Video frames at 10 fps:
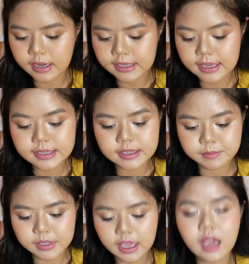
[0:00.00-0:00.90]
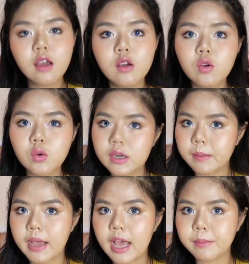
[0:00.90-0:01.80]
นละยี่สิบอย่างเงี้ยคุณ
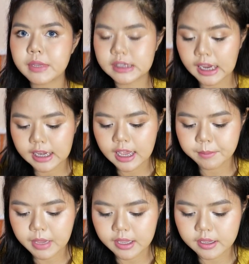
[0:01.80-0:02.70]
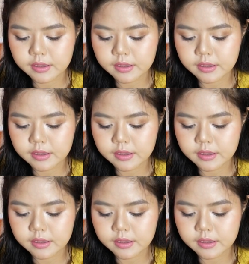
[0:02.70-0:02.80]
ภาพมันใช้ได้ไหม